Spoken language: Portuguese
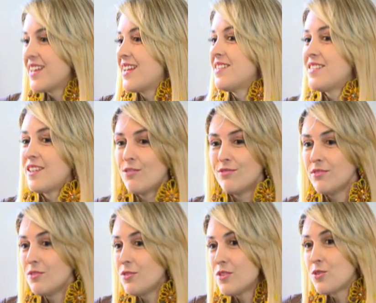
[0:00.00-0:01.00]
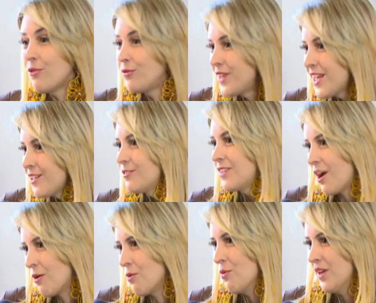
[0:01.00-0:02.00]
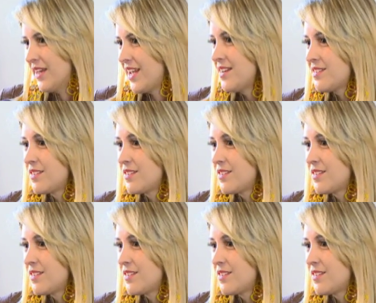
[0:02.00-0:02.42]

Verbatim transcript: que eles estão sofrendo na rua, né?